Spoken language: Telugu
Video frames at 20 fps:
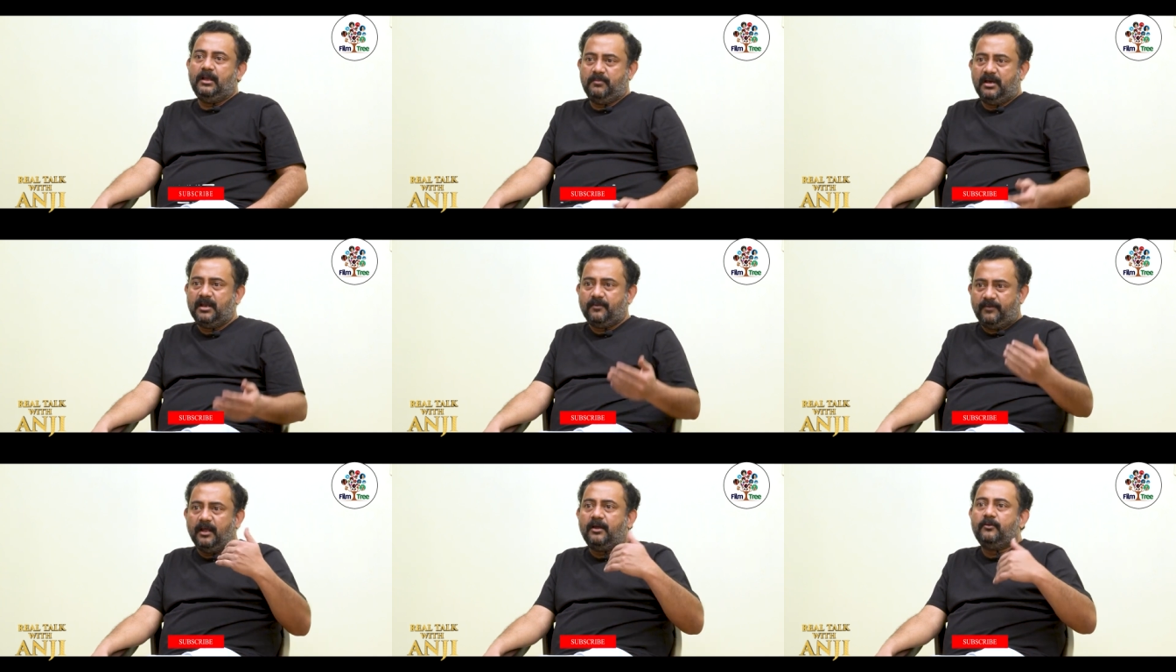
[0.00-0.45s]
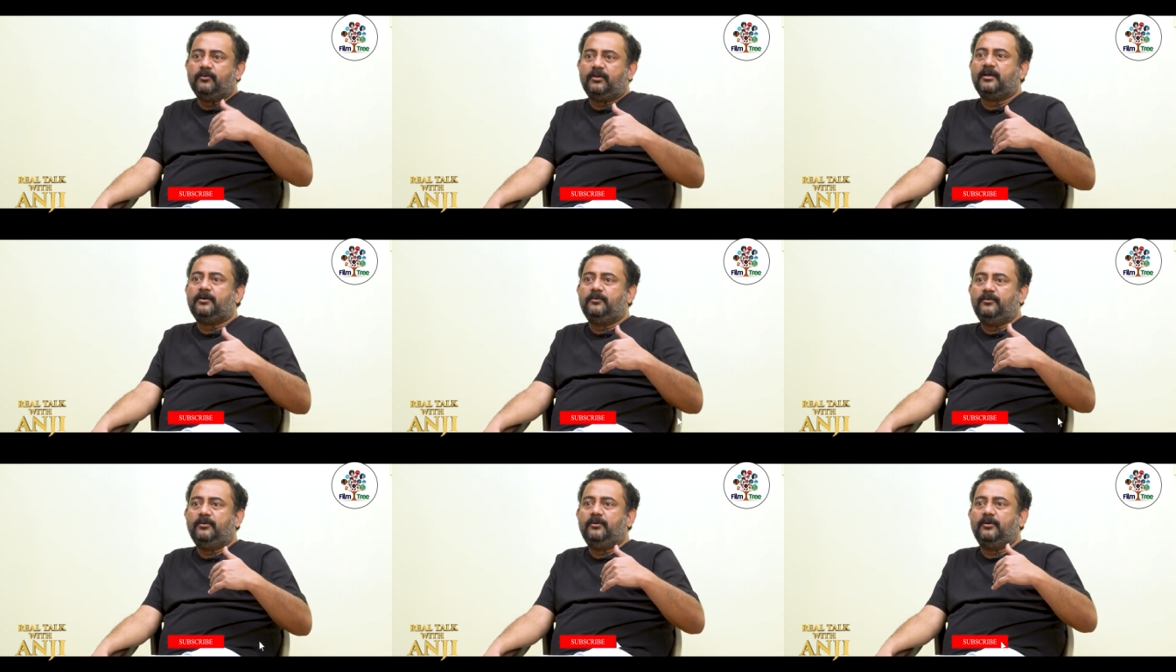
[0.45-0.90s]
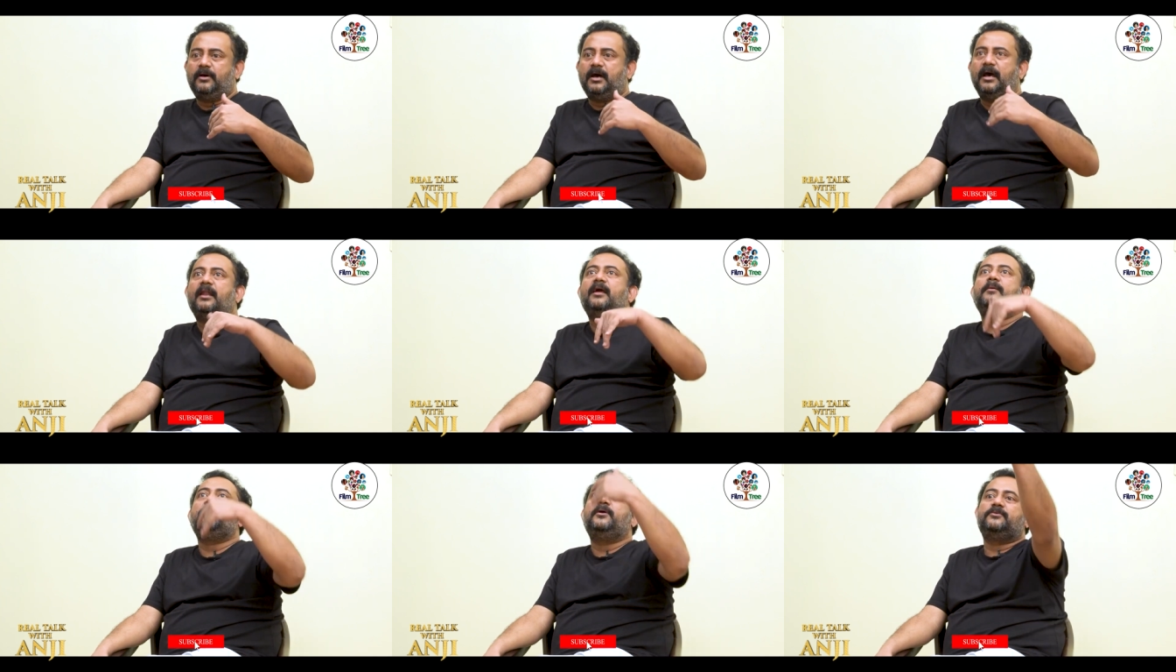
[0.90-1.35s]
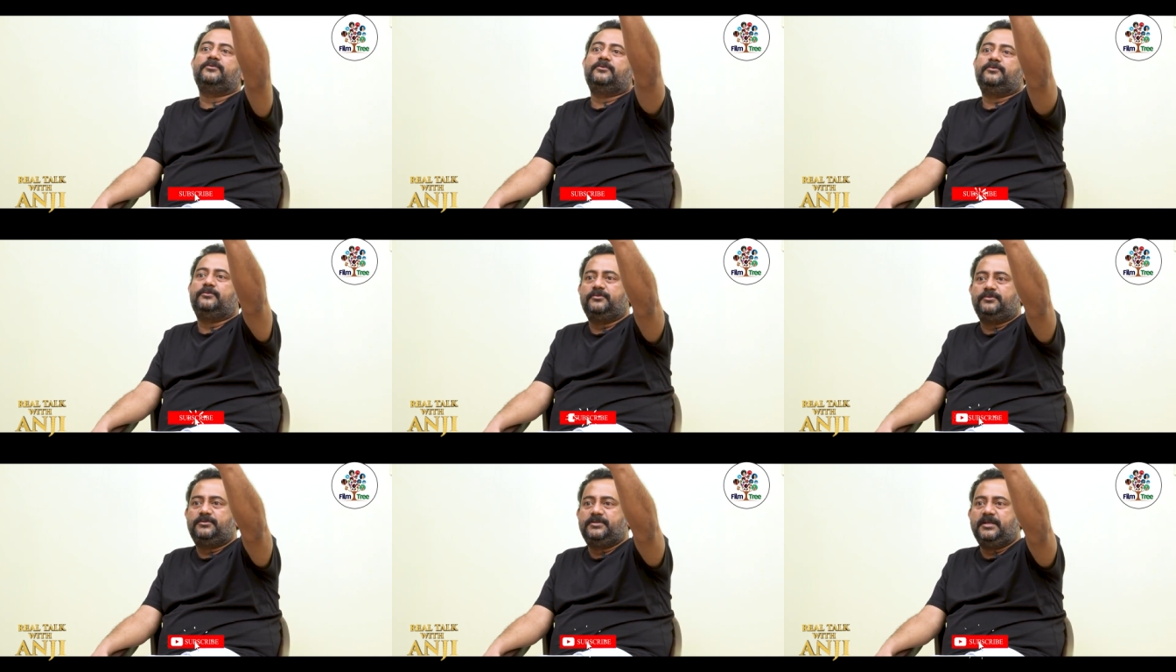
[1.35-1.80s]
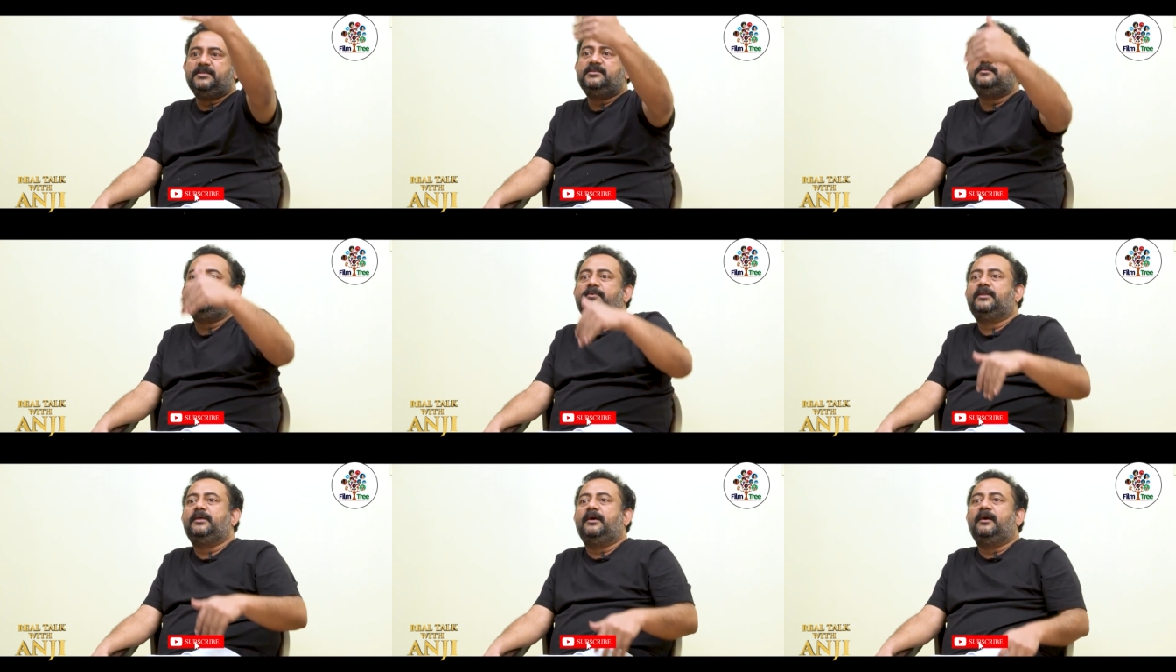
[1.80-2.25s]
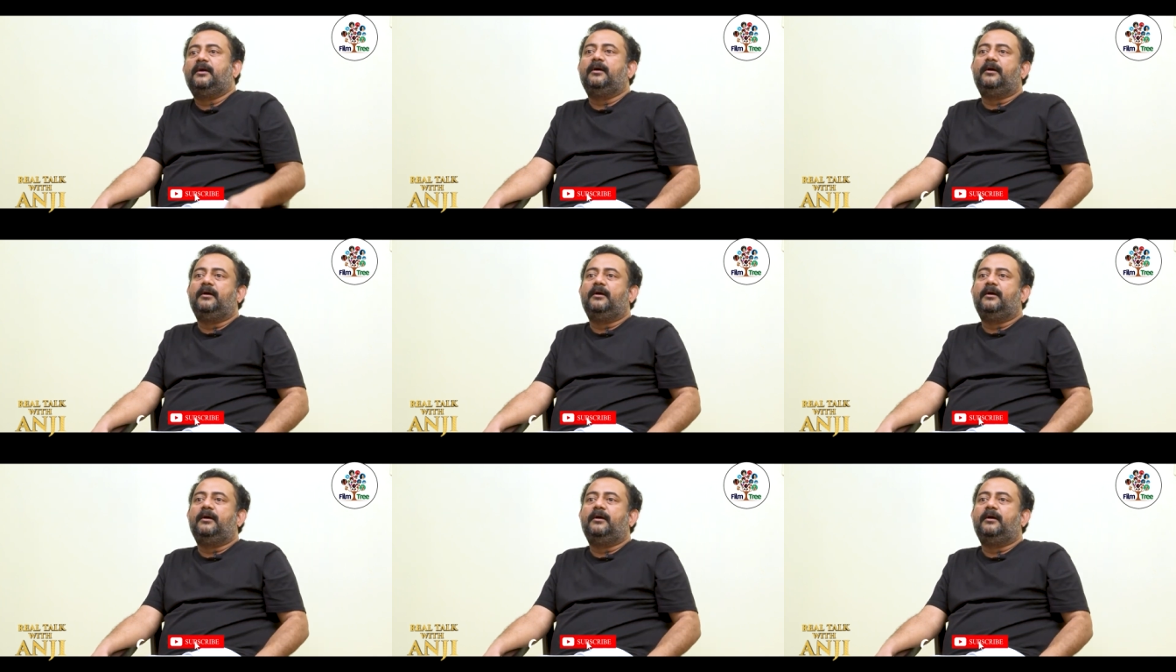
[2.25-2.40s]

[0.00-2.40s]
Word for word: మనం ఎలా ఉంటామో అలా మనం స్టేజ్ మీద